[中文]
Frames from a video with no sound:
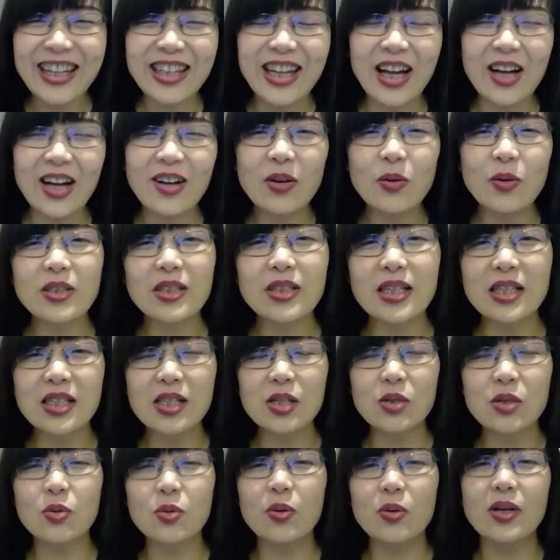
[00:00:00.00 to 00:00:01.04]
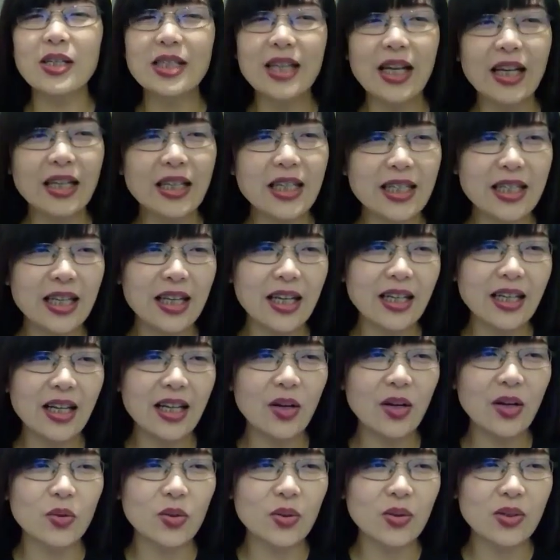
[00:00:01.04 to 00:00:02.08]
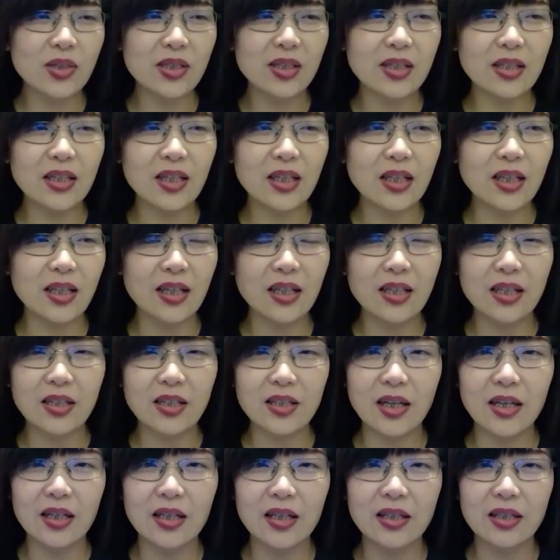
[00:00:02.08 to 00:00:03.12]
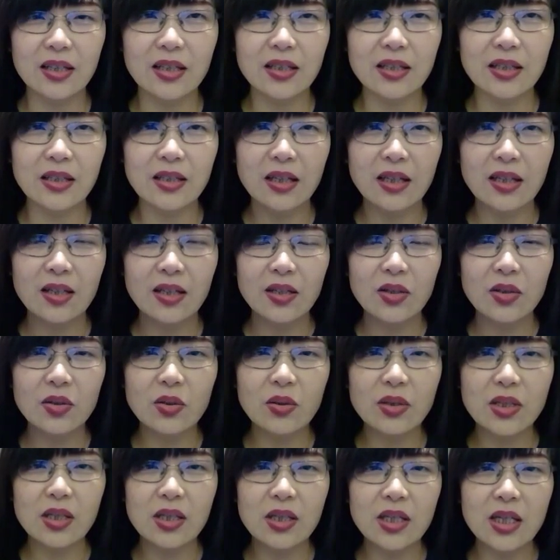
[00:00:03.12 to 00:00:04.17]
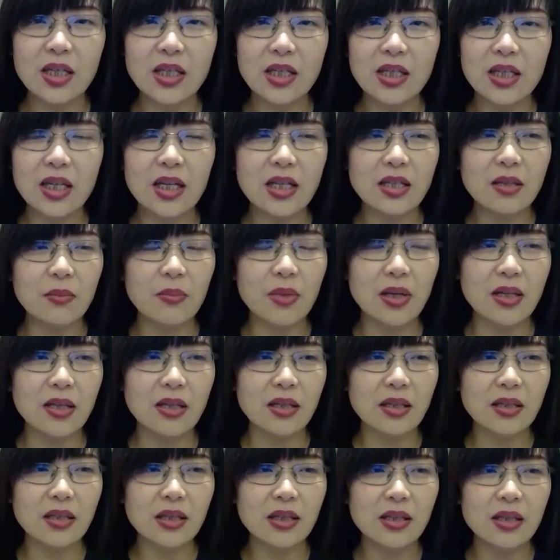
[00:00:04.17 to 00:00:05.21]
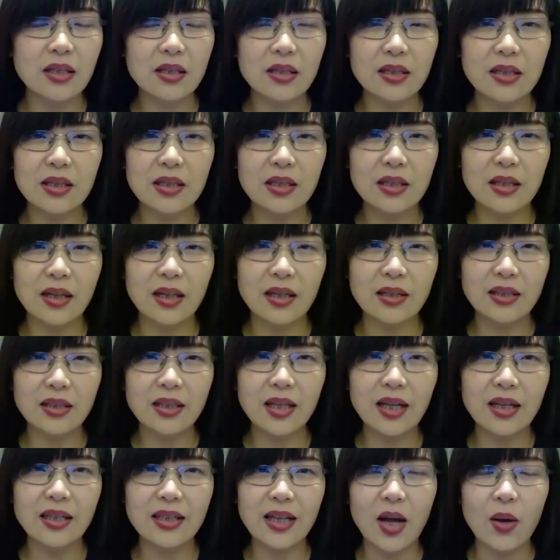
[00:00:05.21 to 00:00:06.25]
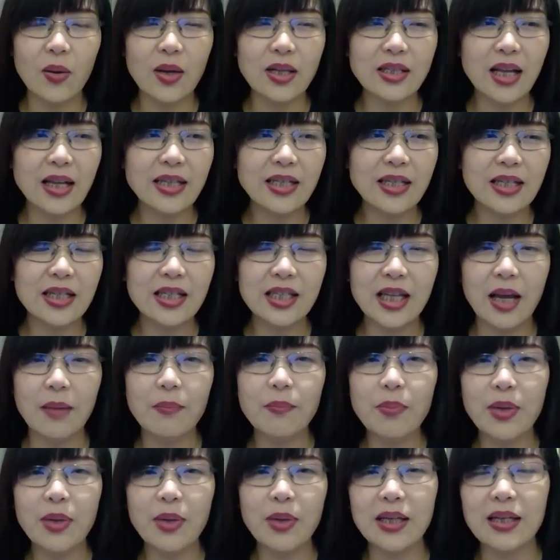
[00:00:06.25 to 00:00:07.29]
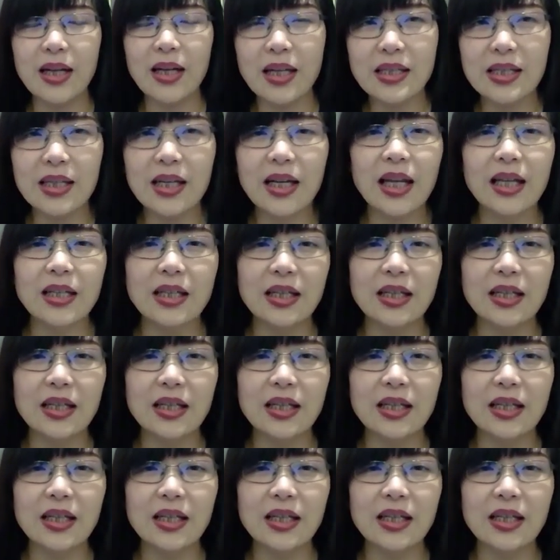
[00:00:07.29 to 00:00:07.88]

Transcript: 然后或者是说像一些那种就是那个呃，就是一些什么。呃，电脑啊，三 C 产品啊之类的